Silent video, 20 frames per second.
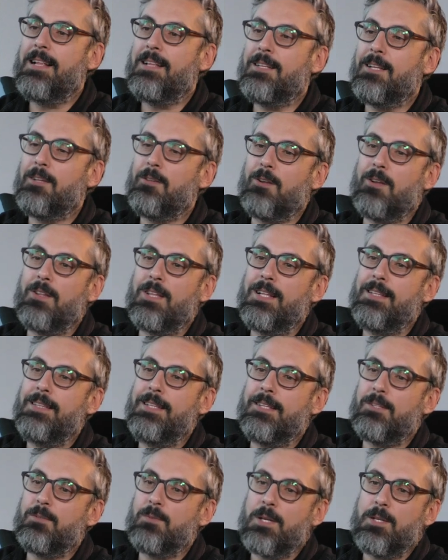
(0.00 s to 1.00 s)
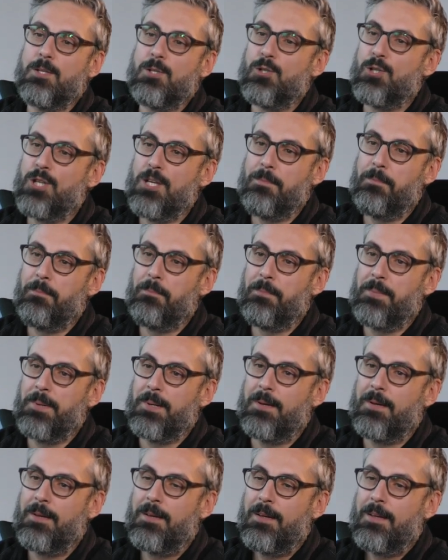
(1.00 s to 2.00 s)
titolo del disco è
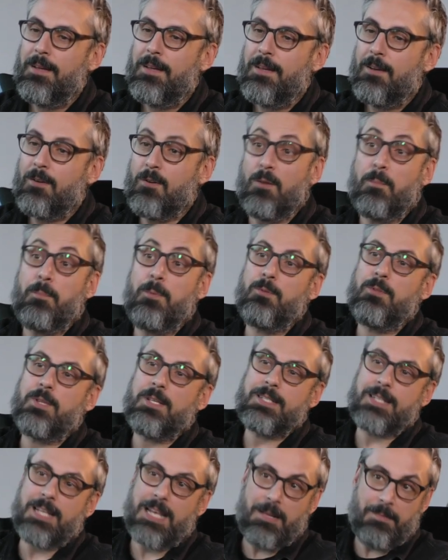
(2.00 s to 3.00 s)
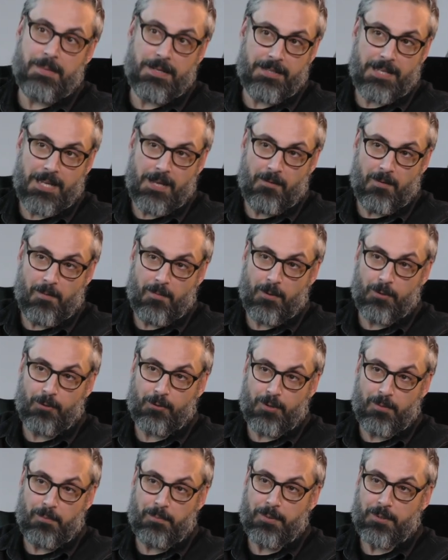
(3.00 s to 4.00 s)
Chip col punto esclamativo,
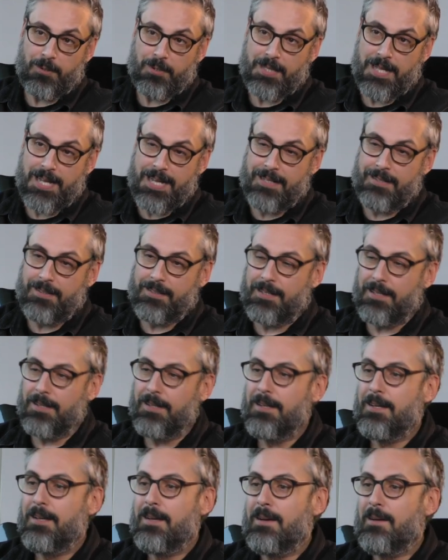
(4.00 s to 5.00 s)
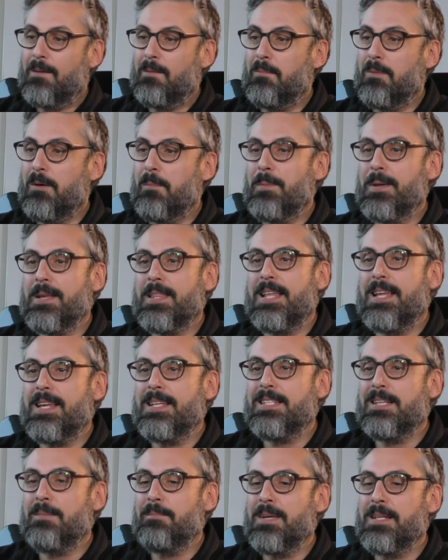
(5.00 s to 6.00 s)
molto importante, un po' per
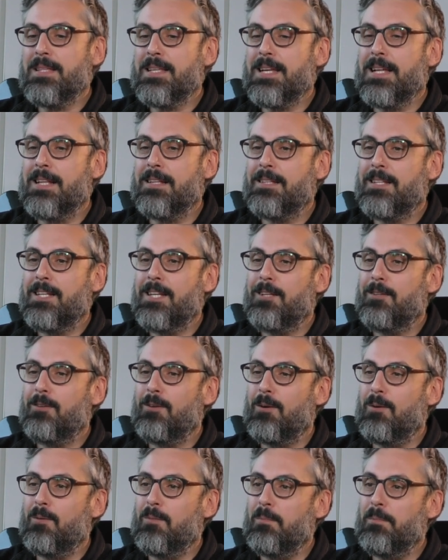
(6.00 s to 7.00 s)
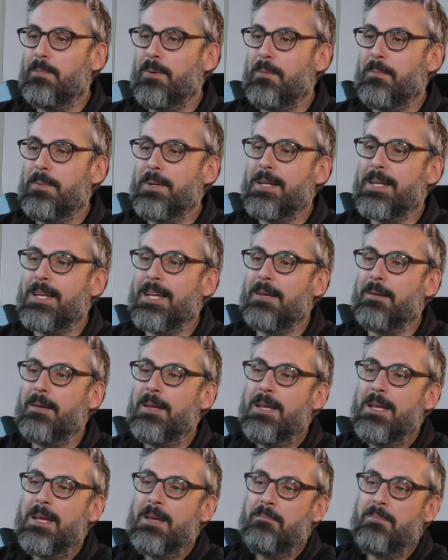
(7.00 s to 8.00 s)
dare simmetria al titolo, un po'
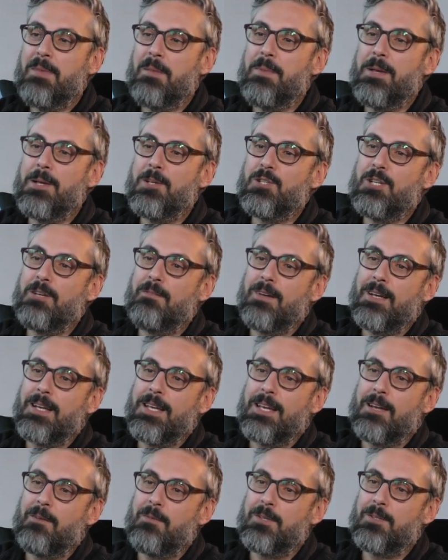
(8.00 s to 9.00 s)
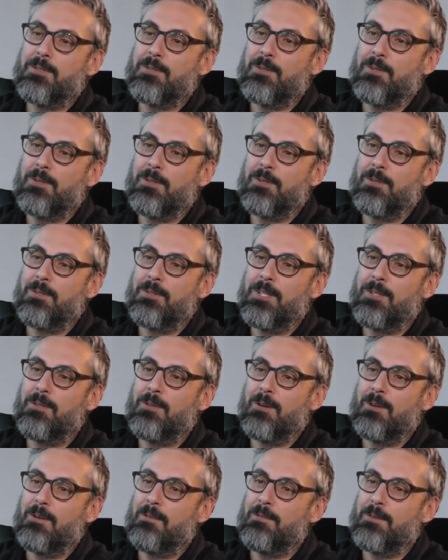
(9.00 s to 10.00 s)
perché mi piaceva che questo
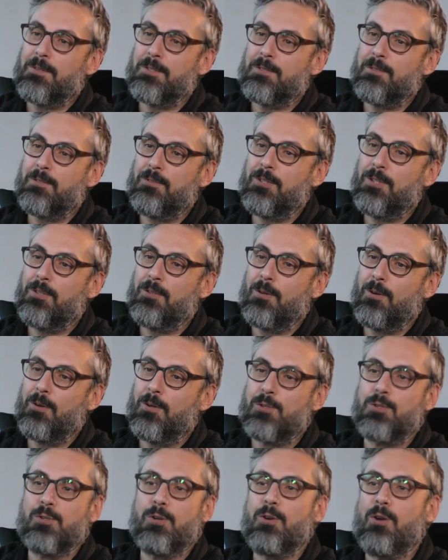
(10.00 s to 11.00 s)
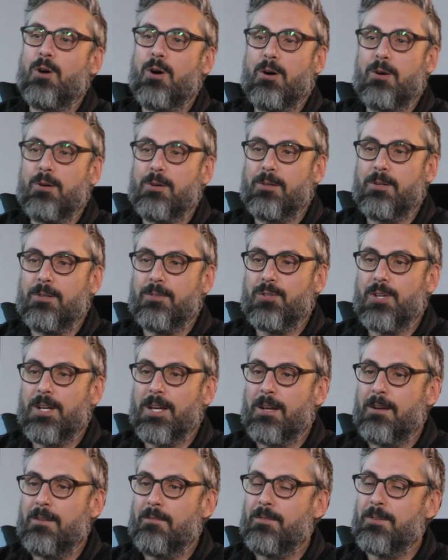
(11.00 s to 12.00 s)
titolo fosse un titolo sonoro, cioè
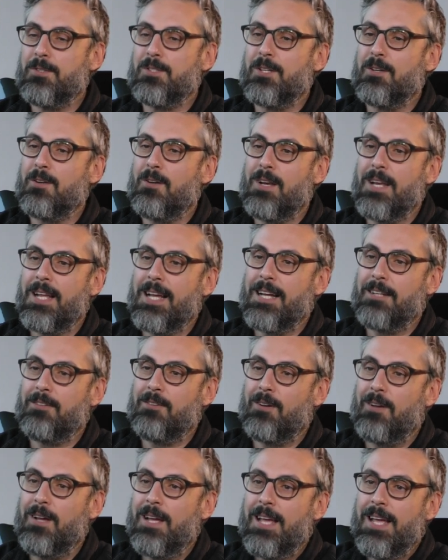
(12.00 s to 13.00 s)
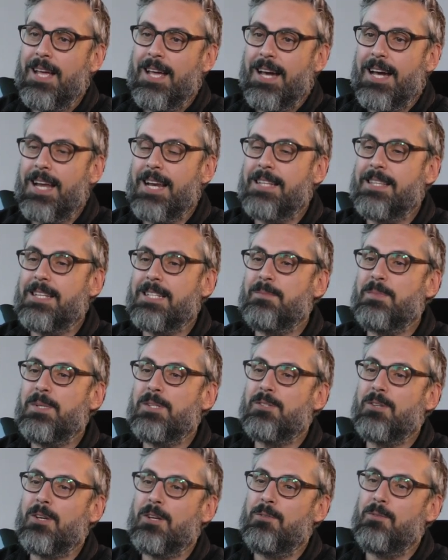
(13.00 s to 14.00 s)
che non fosse collegato alla
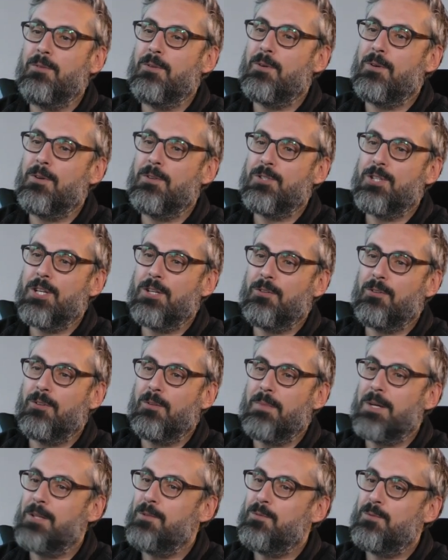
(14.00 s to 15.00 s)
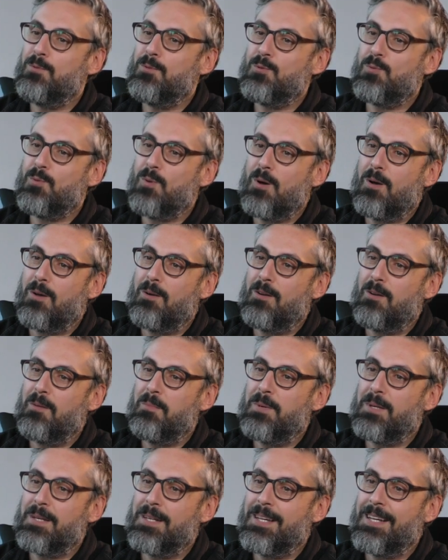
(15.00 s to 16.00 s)
trasmissione di un concetto ma di un suono
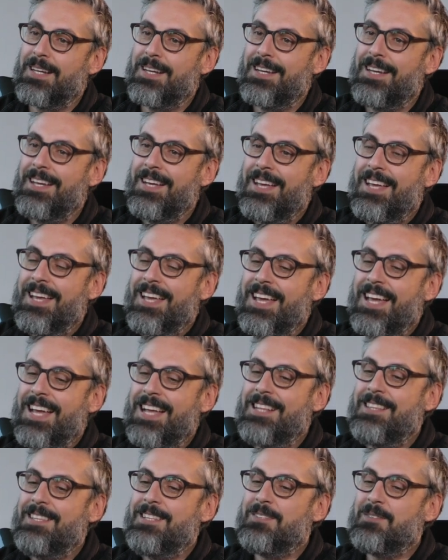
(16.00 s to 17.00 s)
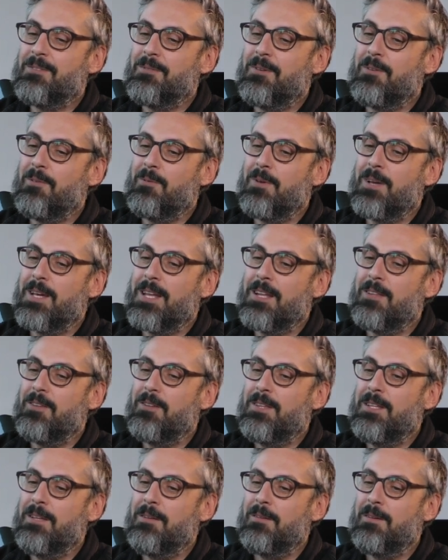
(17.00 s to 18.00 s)
perché è il disco in cui
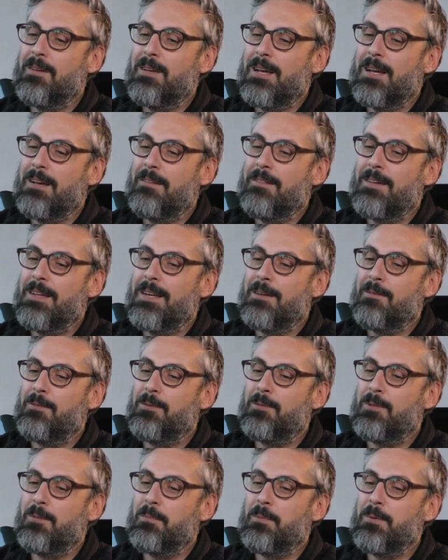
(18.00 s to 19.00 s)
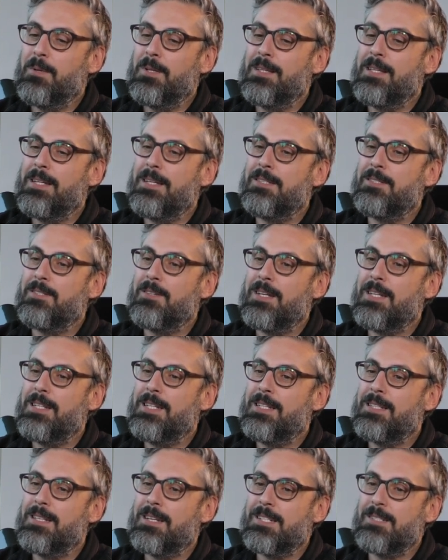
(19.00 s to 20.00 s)
credo di aver avuto più intenzione
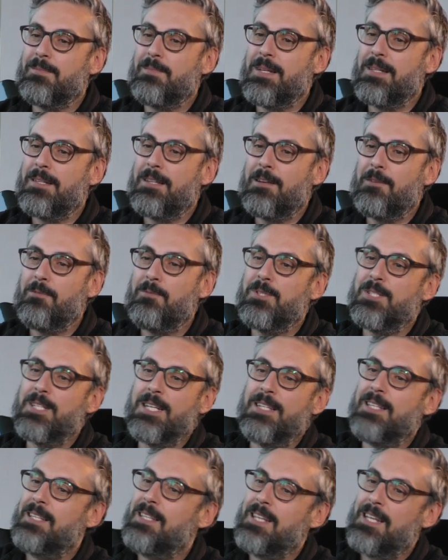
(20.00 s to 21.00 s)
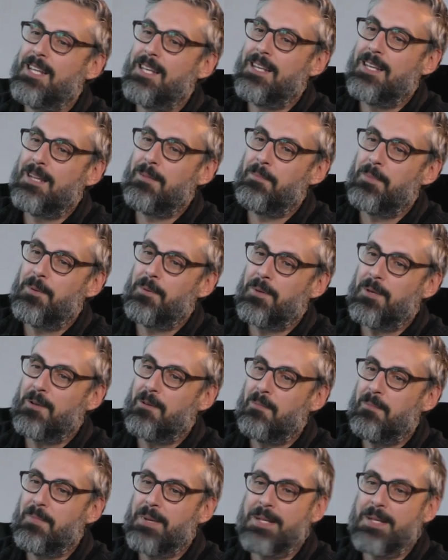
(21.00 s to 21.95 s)
di trasmettere un sentire più che un